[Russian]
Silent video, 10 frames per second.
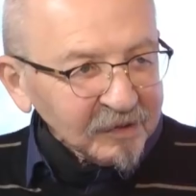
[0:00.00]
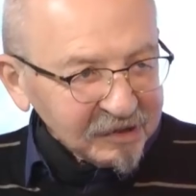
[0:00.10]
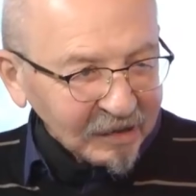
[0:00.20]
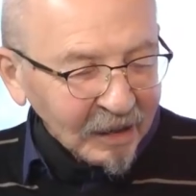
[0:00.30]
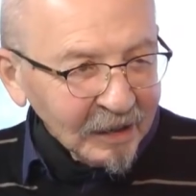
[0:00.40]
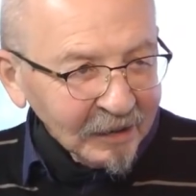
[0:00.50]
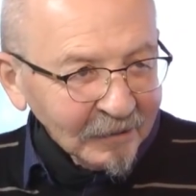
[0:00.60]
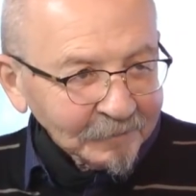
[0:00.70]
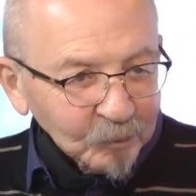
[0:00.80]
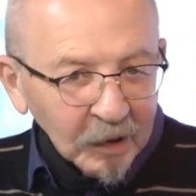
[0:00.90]
Израиле,
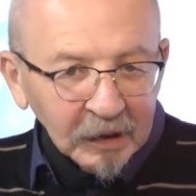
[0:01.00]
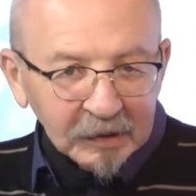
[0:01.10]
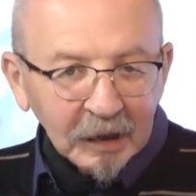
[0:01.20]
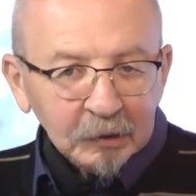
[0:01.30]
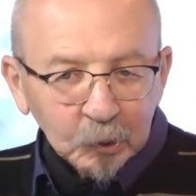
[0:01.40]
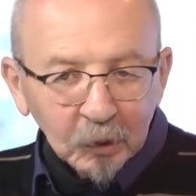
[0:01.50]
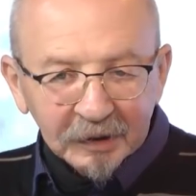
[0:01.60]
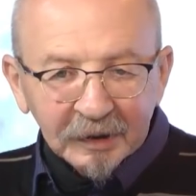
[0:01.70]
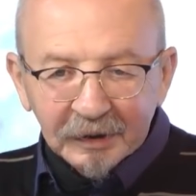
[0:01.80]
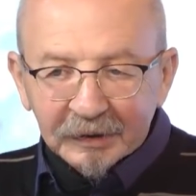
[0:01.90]

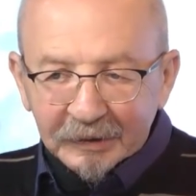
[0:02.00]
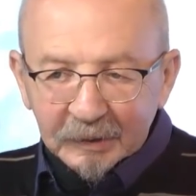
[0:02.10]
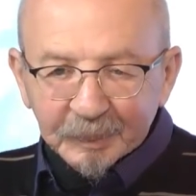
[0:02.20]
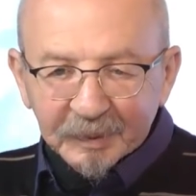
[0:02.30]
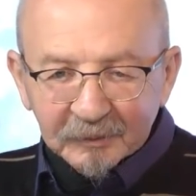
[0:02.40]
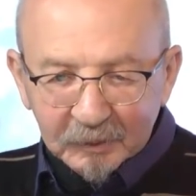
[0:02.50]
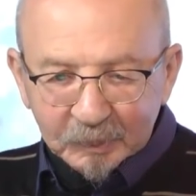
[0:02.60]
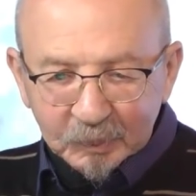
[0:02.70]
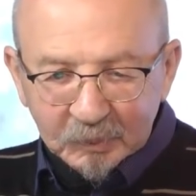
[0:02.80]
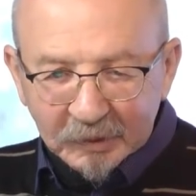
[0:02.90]
которые как бы вот
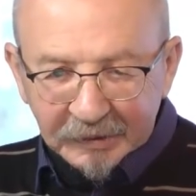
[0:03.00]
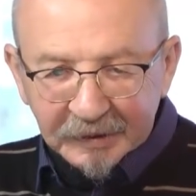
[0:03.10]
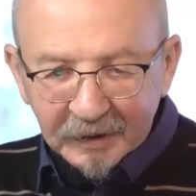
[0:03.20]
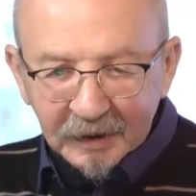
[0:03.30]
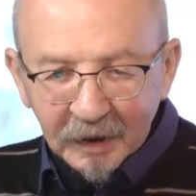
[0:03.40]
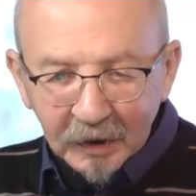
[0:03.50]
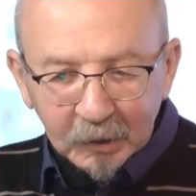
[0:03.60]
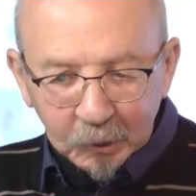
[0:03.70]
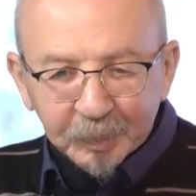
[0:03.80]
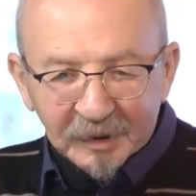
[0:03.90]
такие
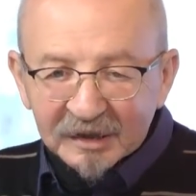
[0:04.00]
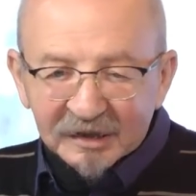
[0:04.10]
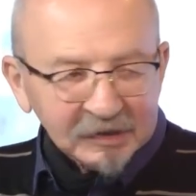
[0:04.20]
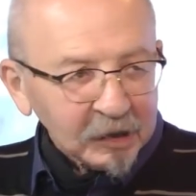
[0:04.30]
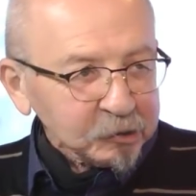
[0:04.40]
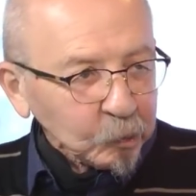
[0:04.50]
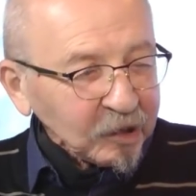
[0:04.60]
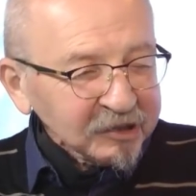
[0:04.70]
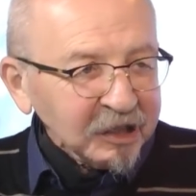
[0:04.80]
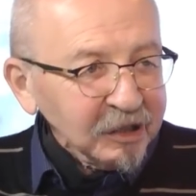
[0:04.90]
группы, ну, я не знаю,
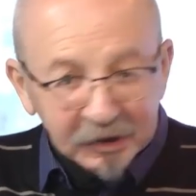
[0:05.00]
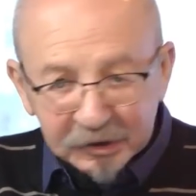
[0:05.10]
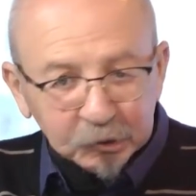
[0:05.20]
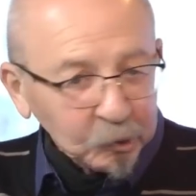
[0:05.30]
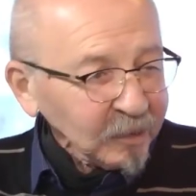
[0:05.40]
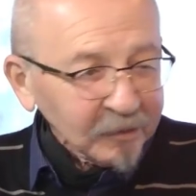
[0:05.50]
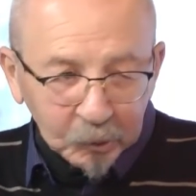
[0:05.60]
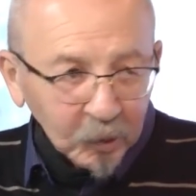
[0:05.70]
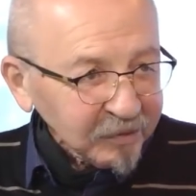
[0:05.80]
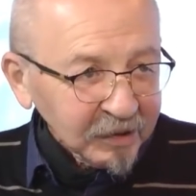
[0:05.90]
стукачей или
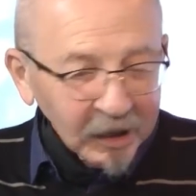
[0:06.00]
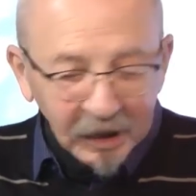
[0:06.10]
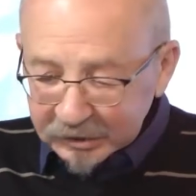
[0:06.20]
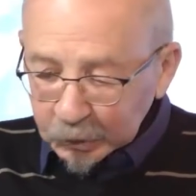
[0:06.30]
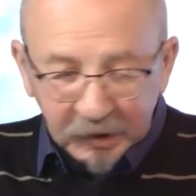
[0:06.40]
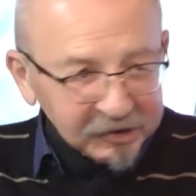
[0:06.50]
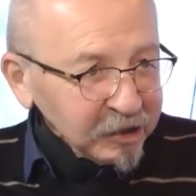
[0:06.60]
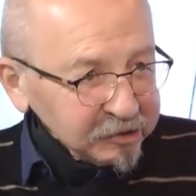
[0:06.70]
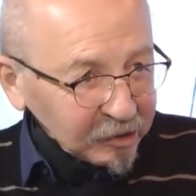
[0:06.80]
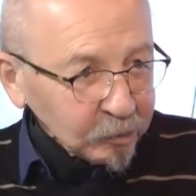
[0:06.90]
штурмовиков, или стукачей...
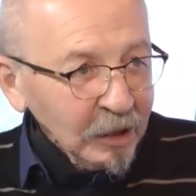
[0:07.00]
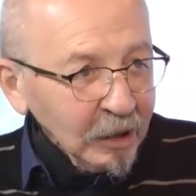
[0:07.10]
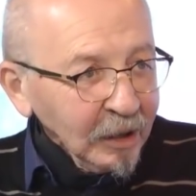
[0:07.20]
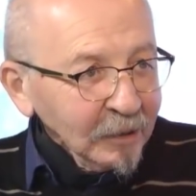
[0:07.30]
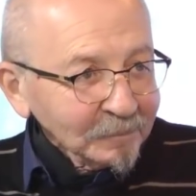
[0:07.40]
Штурм... Это бывшие